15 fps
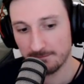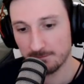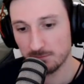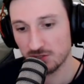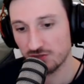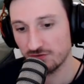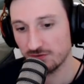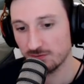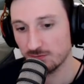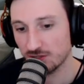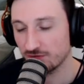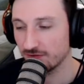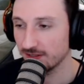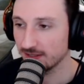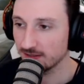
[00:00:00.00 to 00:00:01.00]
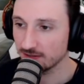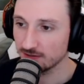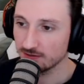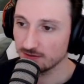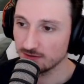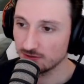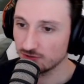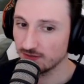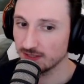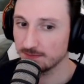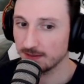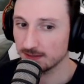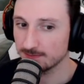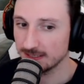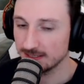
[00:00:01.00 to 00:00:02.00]
Moi, je, moi, je vais être, je vais être
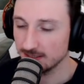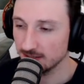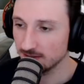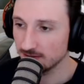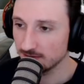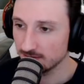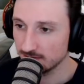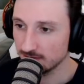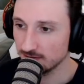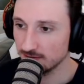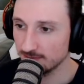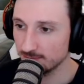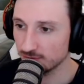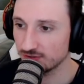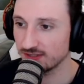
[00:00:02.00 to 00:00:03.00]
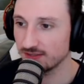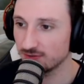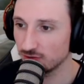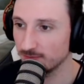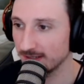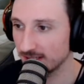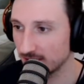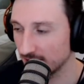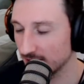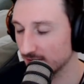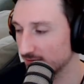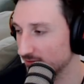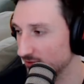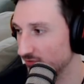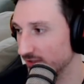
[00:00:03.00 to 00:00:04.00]
pragmatique pour cette, ce
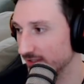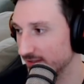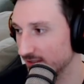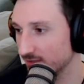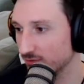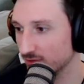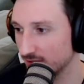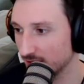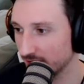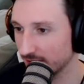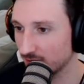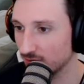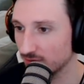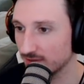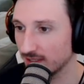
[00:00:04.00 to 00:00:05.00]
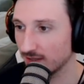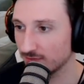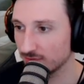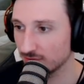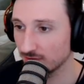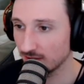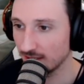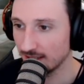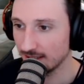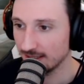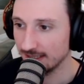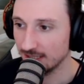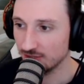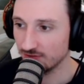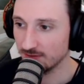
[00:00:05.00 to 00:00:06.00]
match-là. Je vais essayer de voter avec le cerveau.
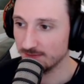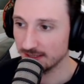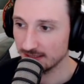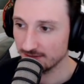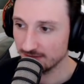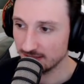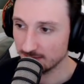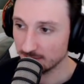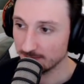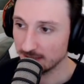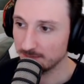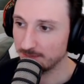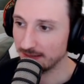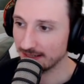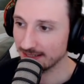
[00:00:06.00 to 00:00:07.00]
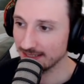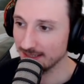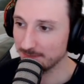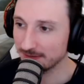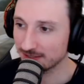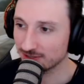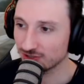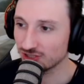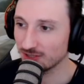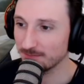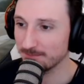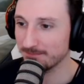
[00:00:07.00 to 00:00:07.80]
Et je vais bien évidemment mettre Paris parce que j'en.